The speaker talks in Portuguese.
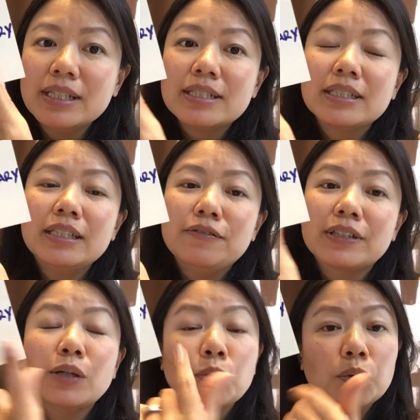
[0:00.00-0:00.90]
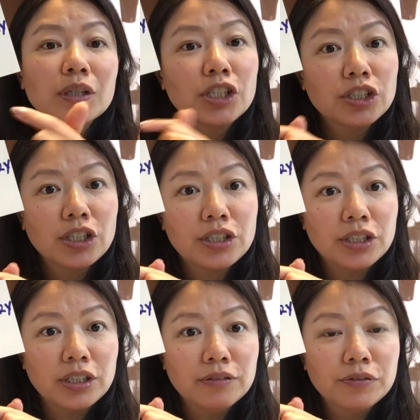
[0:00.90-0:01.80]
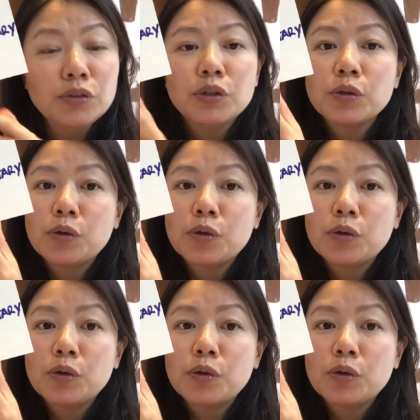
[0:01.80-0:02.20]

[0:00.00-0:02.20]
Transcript: significa o adjetivo